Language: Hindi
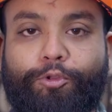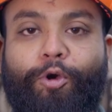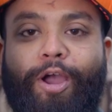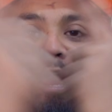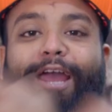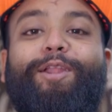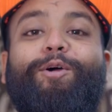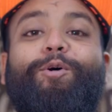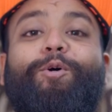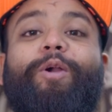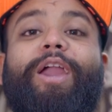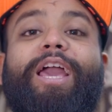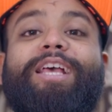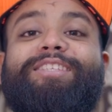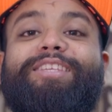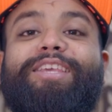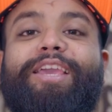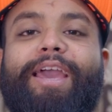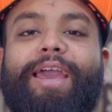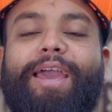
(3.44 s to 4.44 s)
तो हेलो
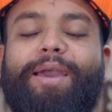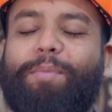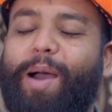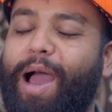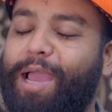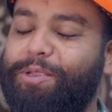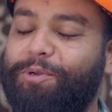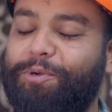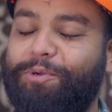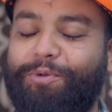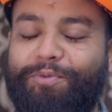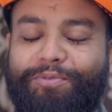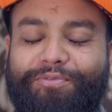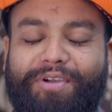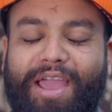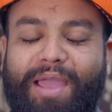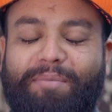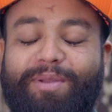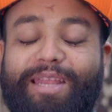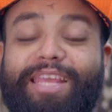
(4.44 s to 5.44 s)
कैसी है माई यूट्यूब
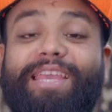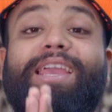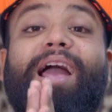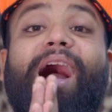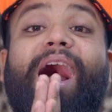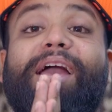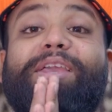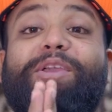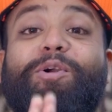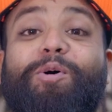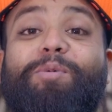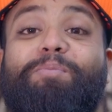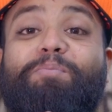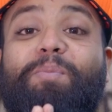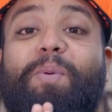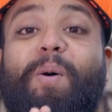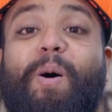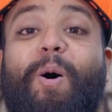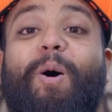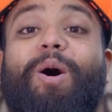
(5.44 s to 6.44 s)
फैमिली आई होप
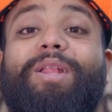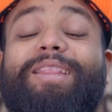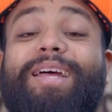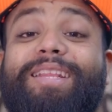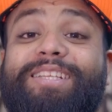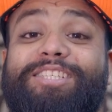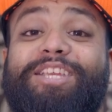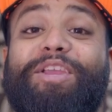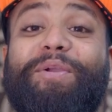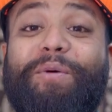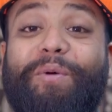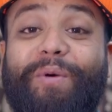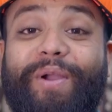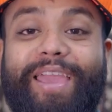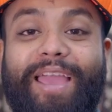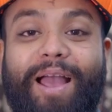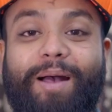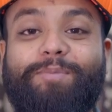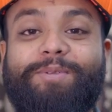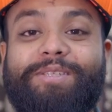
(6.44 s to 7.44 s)
बहुत अच्छे हो
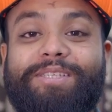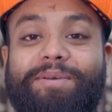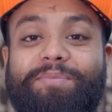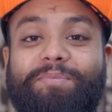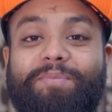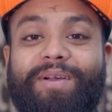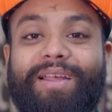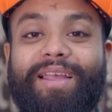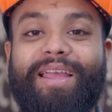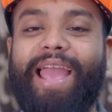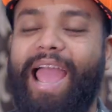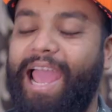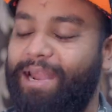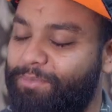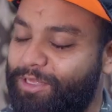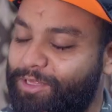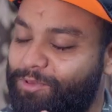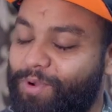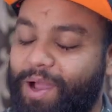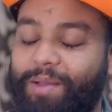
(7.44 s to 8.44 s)
गए आप सब एंड
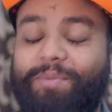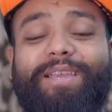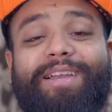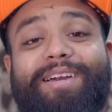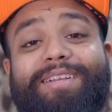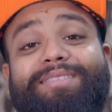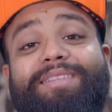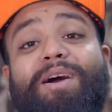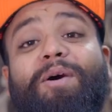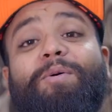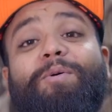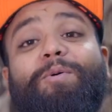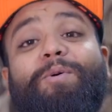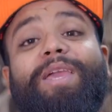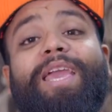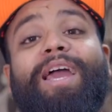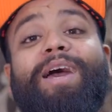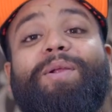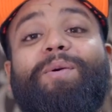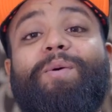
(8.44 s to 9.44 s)
मैं दुआ भी करता हूँ
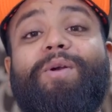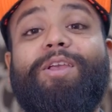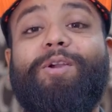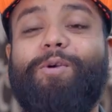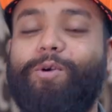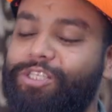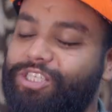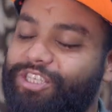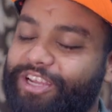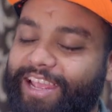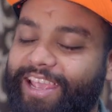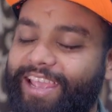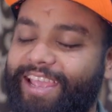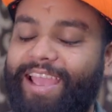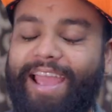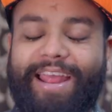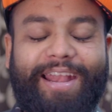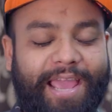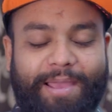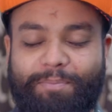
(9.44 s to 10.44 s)
कि हर कोई खुश रहे
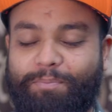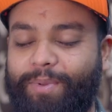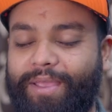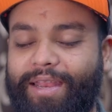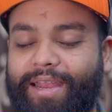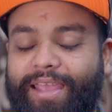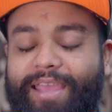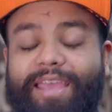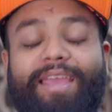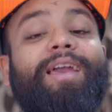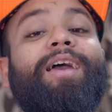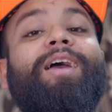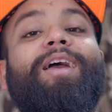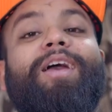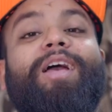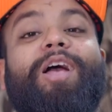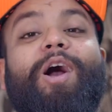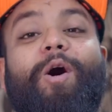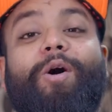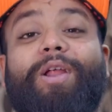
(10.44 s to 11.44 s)
एंड हैप्पी रहे
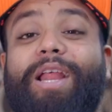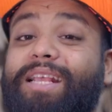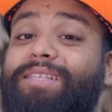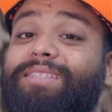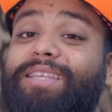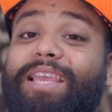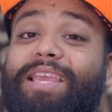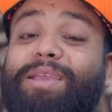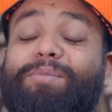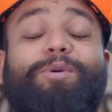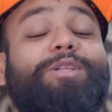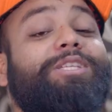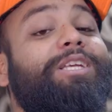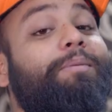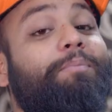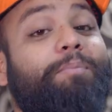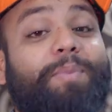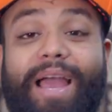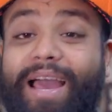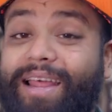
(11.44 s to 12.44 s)
और ऐसे ही मुझे
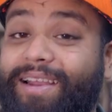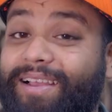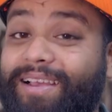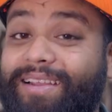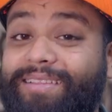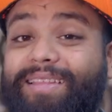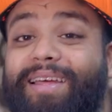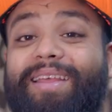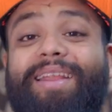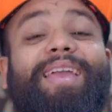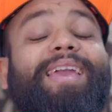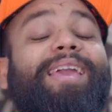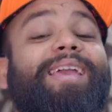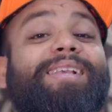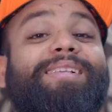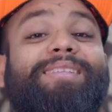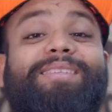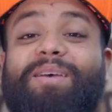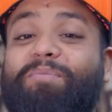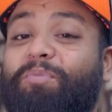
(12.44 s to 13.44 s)
प्यार करता रहे
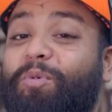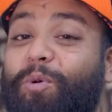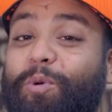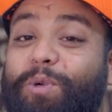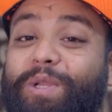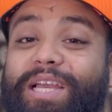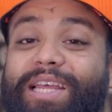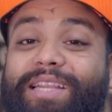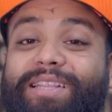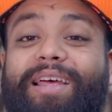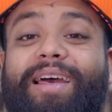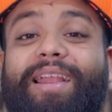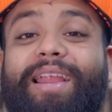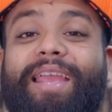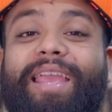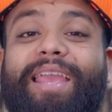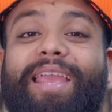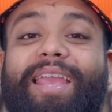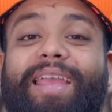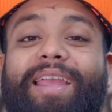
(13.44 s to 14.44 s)
सपोर्ट करता
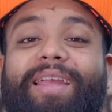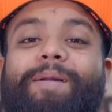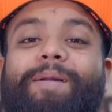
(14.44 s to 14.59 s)
रहे